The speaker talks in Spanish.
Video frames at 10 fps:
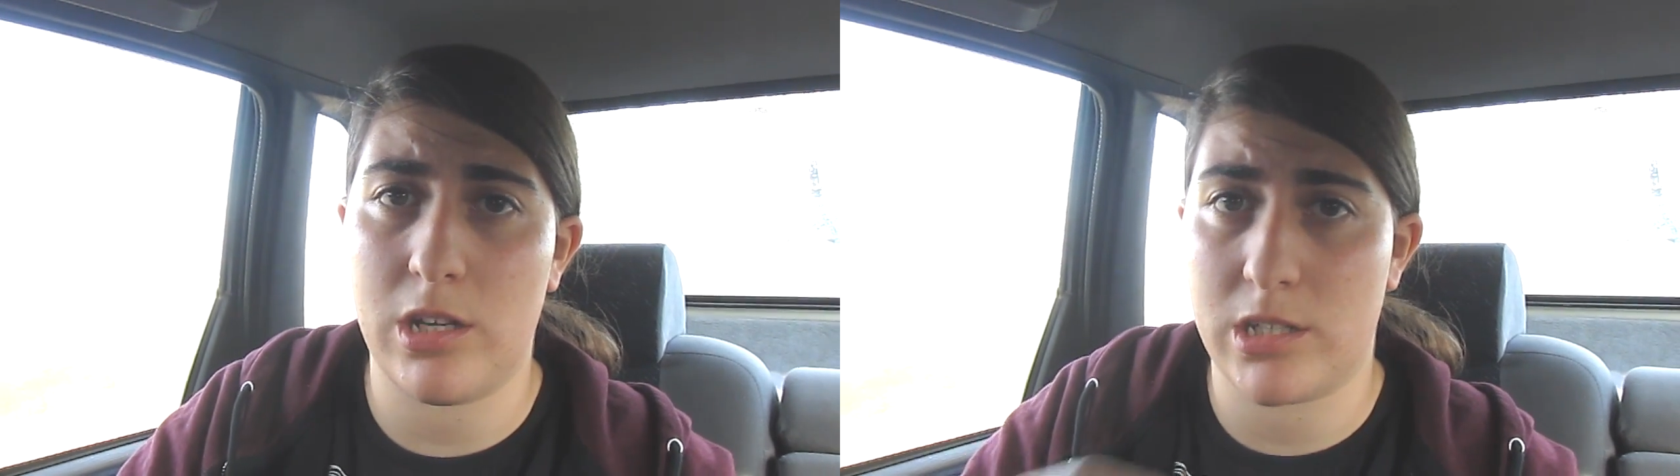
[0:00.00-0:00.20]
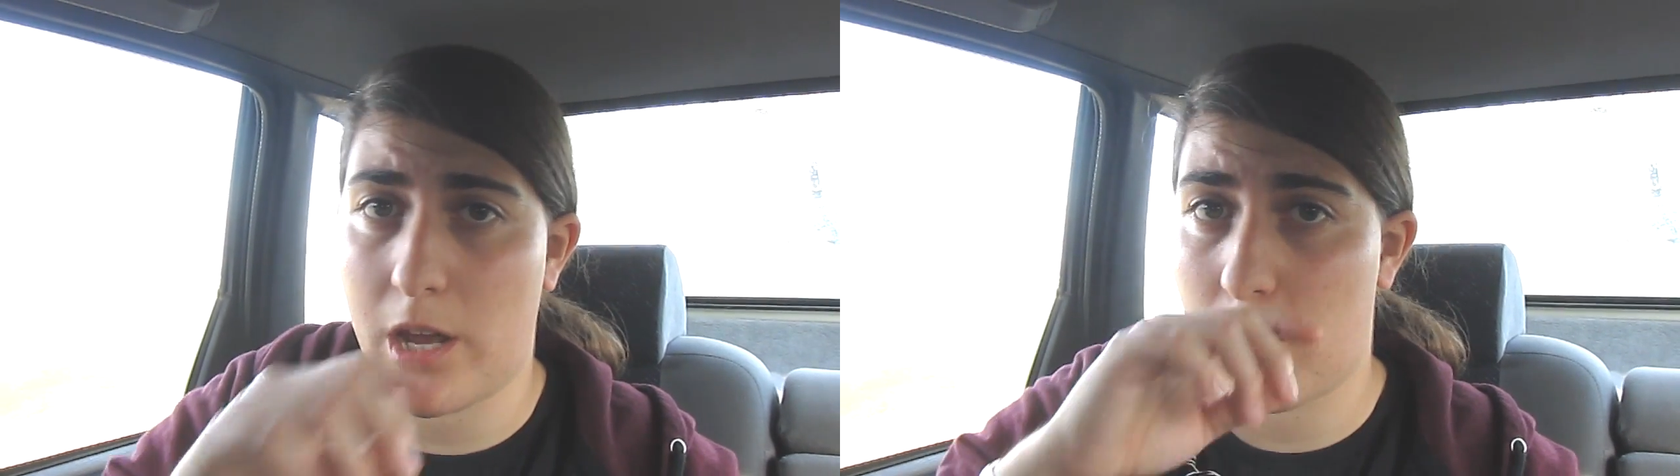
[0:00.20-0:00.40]
Y
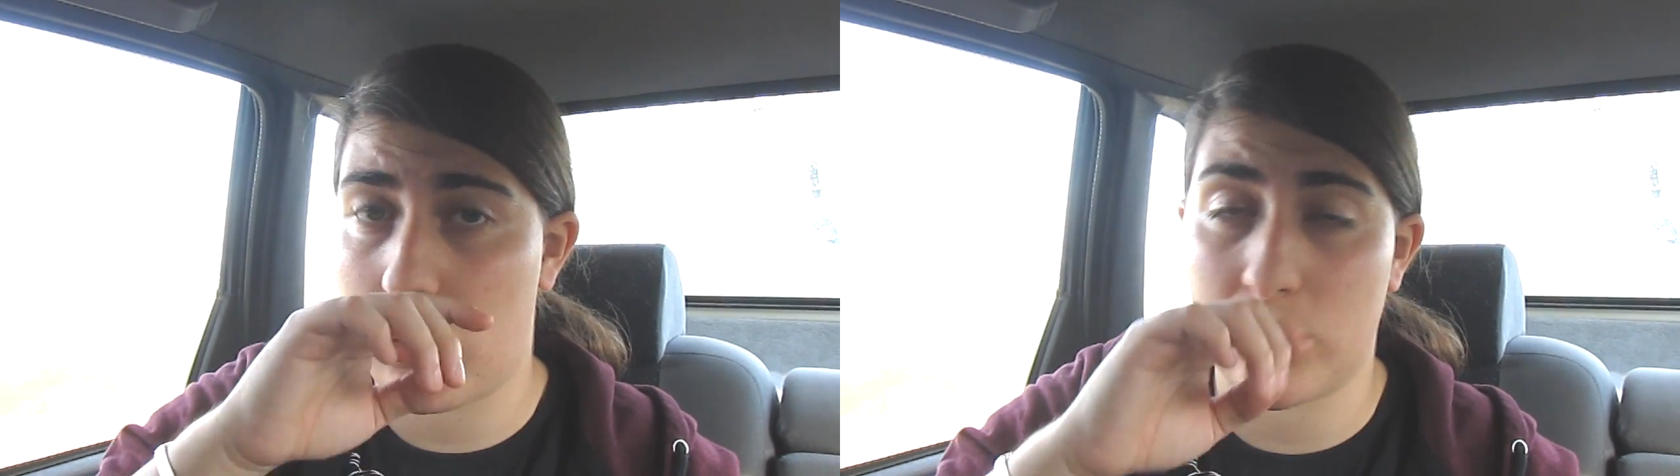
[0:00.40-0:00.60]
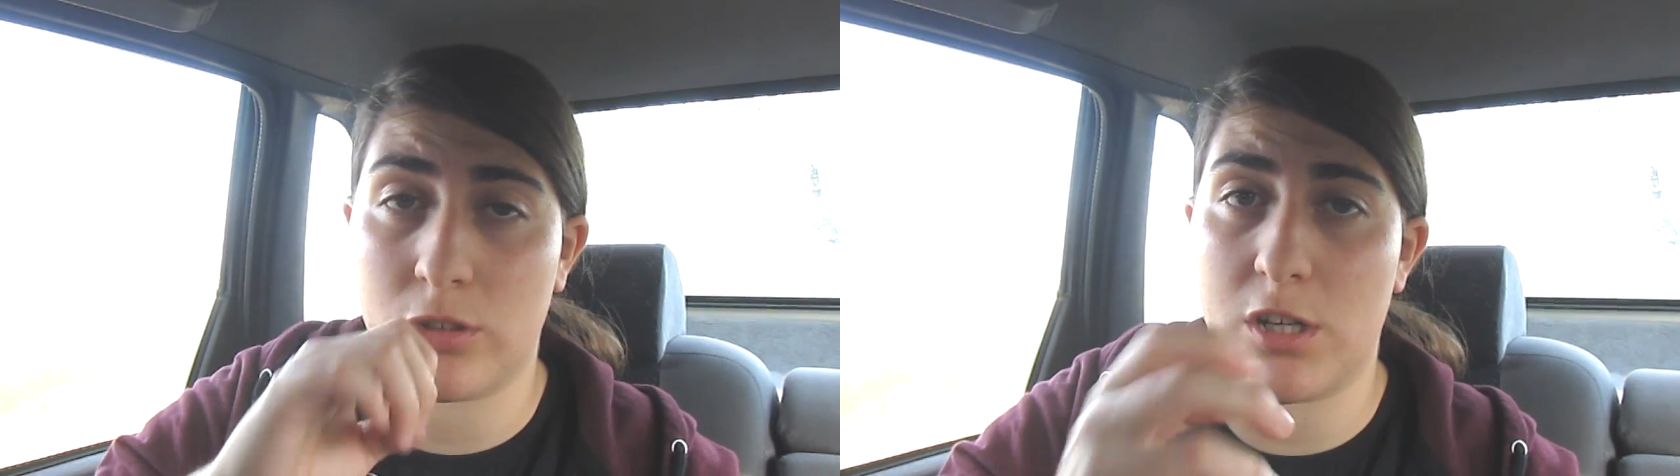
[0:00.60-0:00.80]
es que
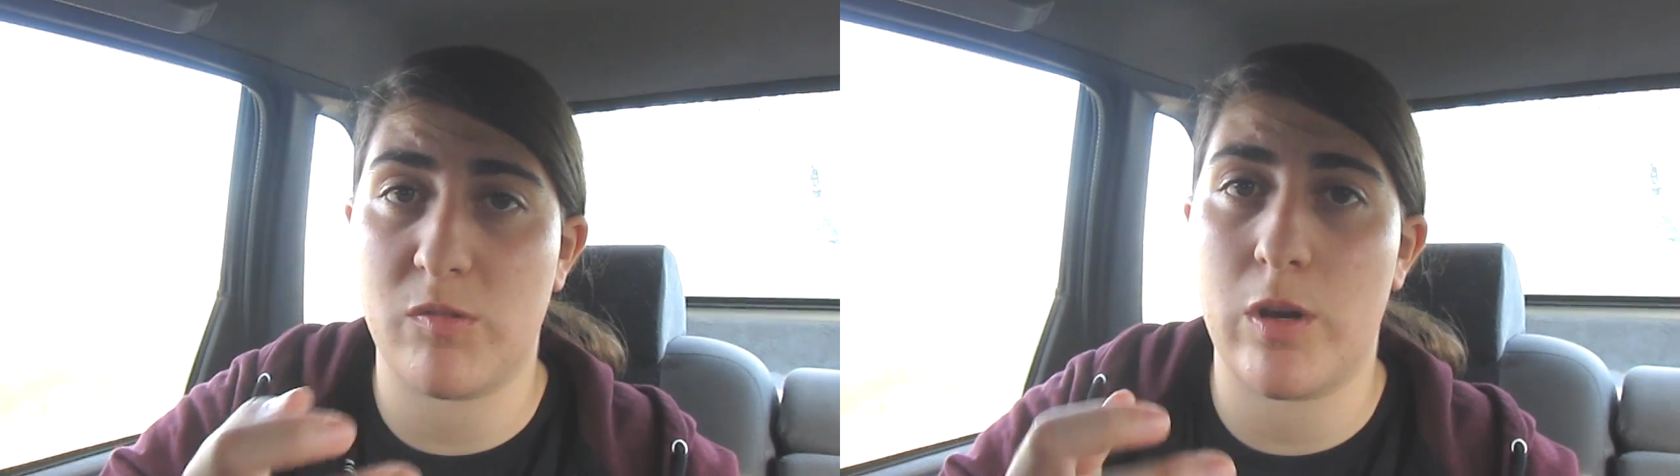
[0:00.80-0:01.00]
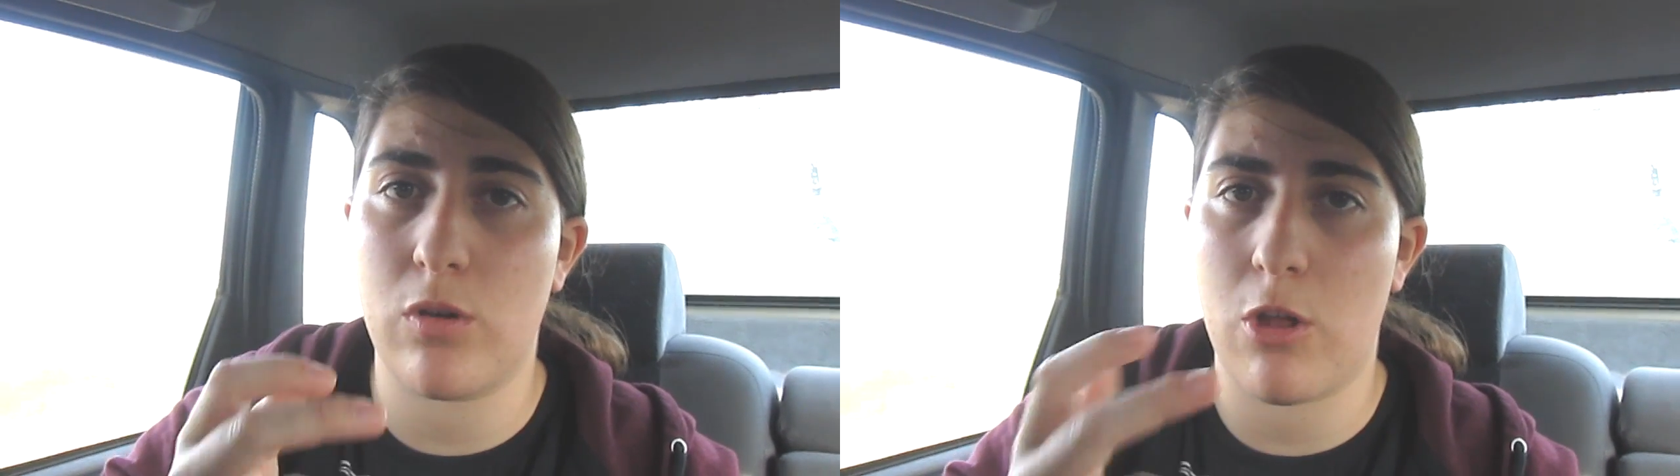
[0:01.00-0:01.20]
algunos no tenéis
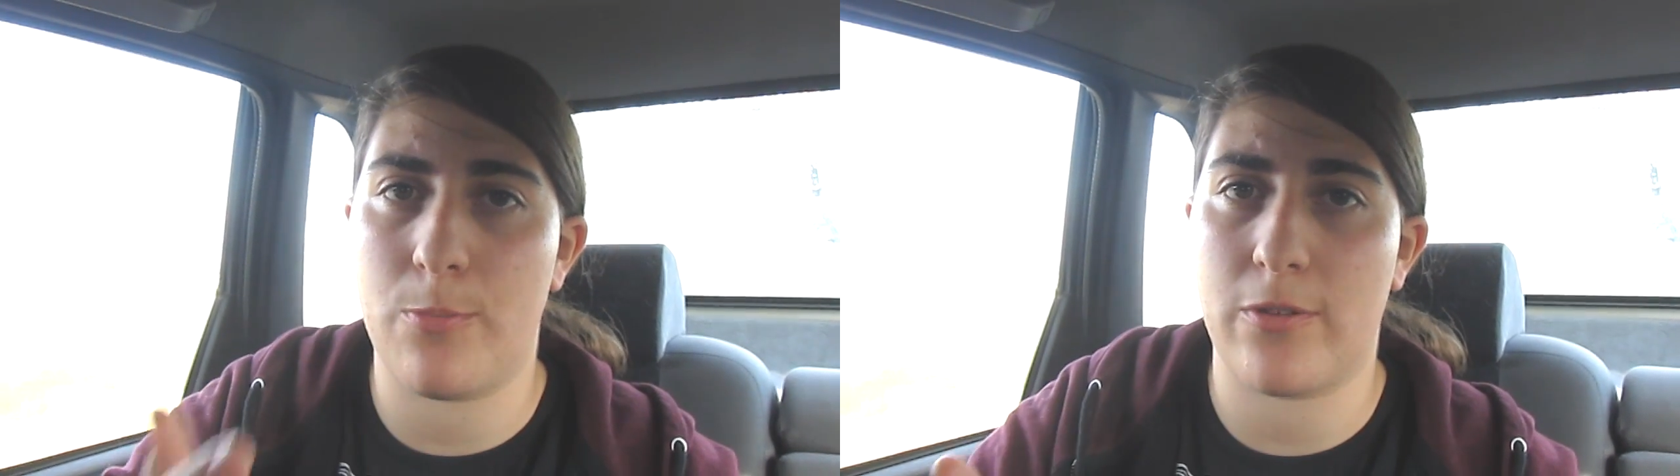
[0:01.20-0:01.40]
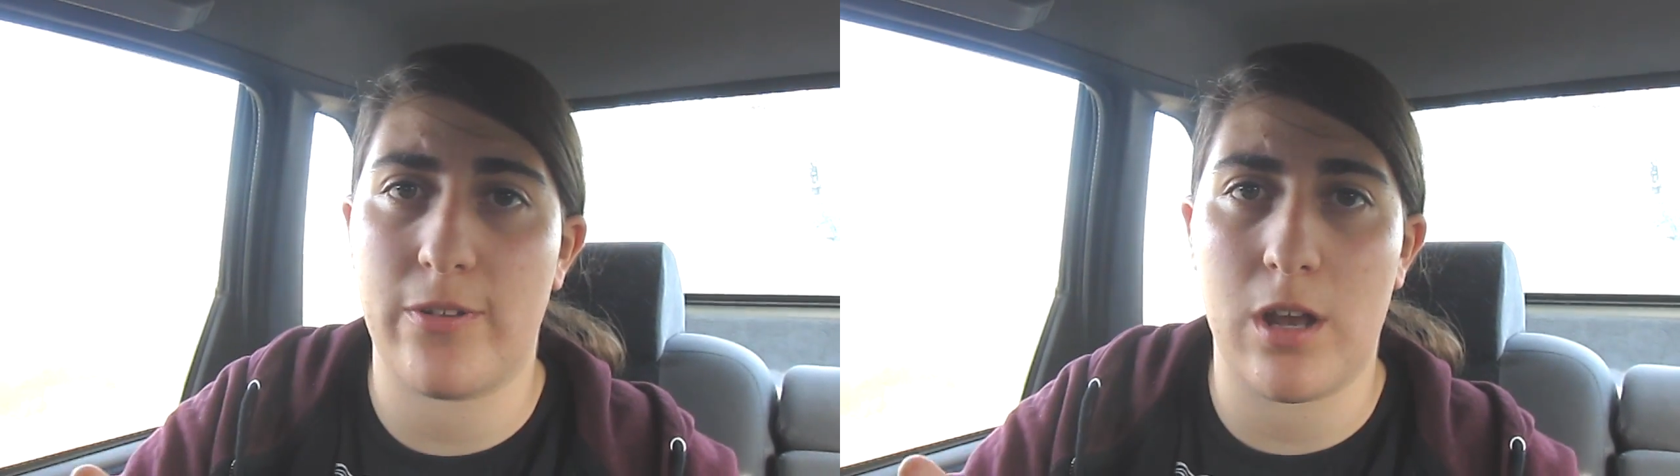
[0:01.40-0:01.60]
vinculado el
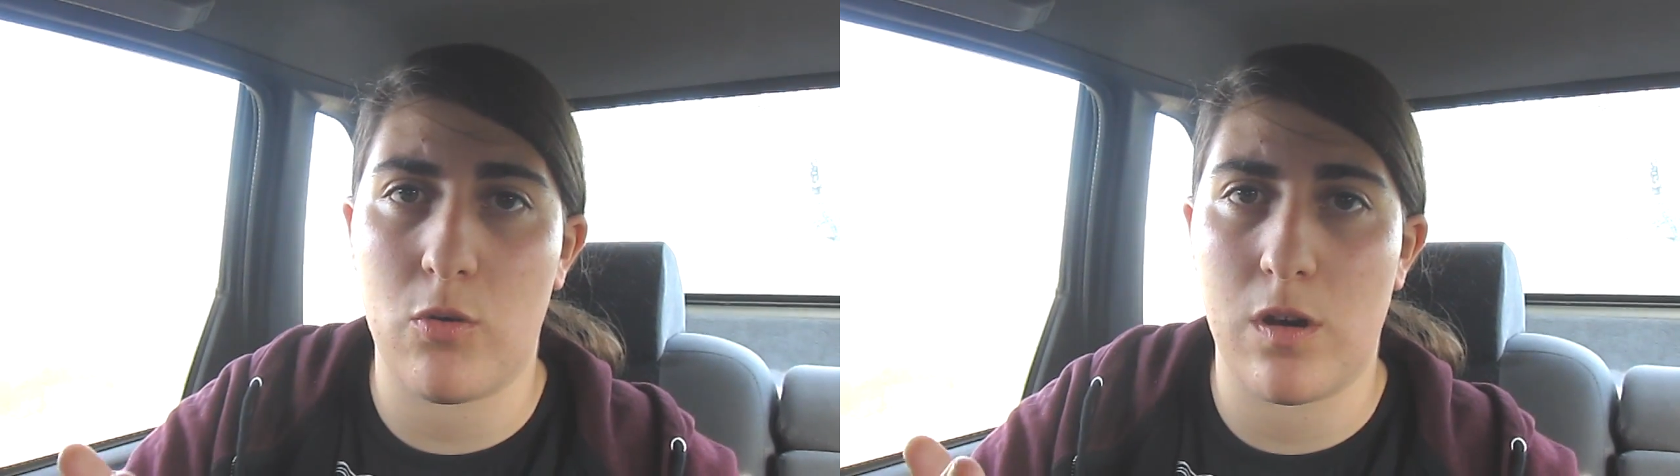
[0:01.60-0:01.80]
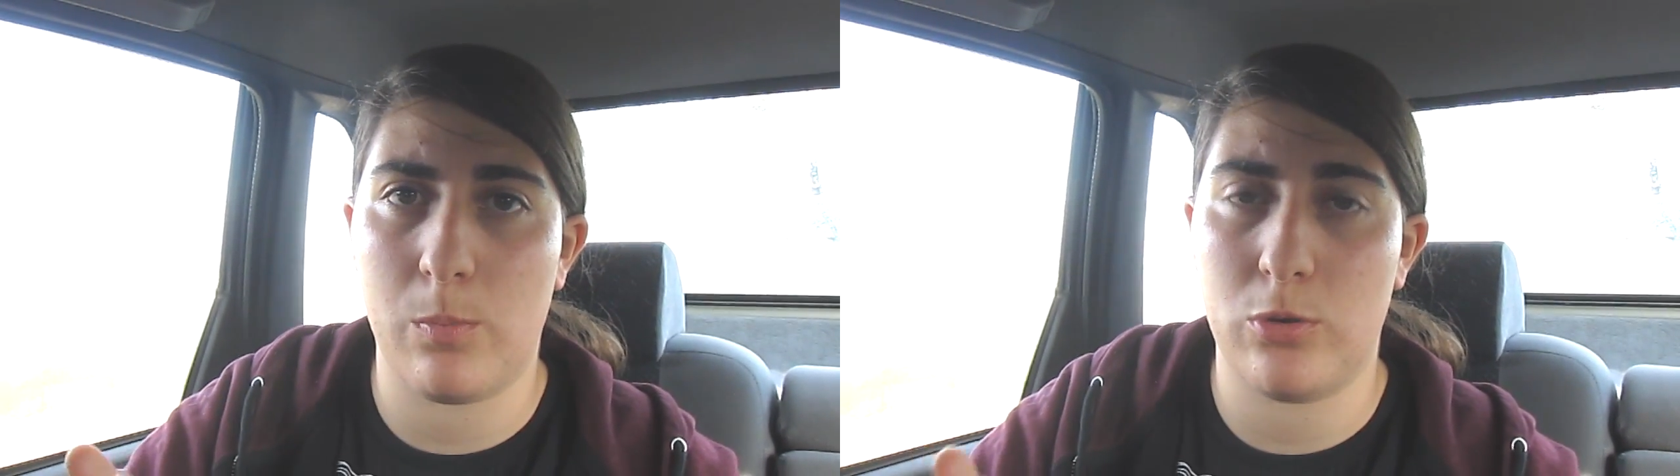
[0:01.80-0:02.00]
perfil a
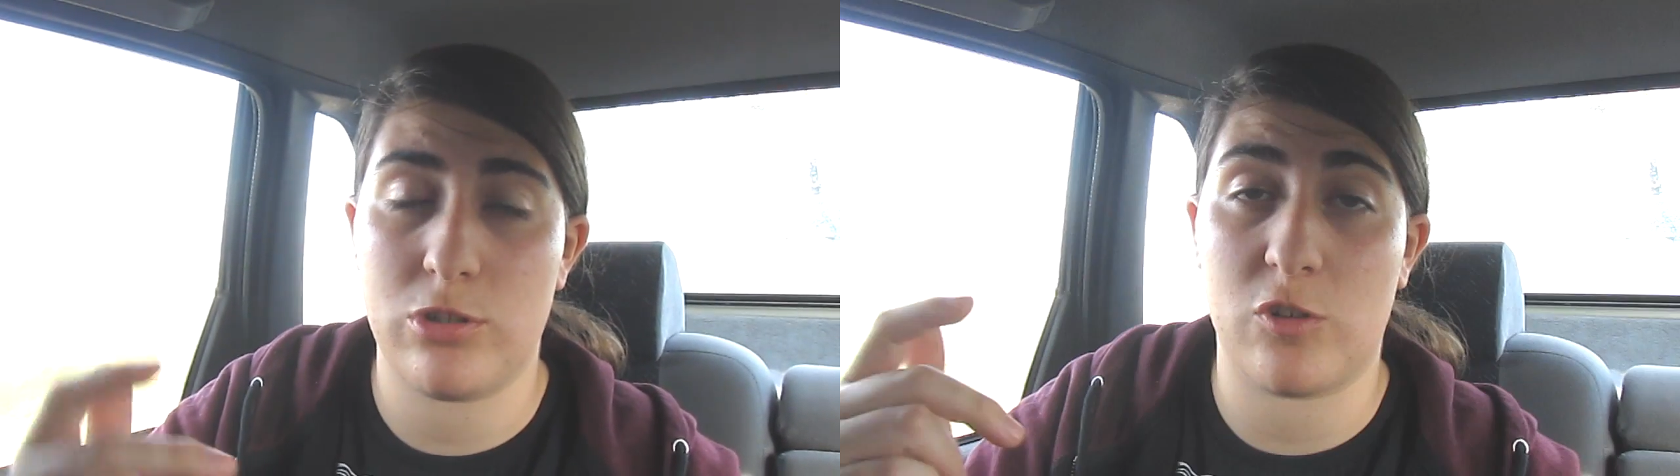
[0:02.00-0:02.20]
Google Plus y no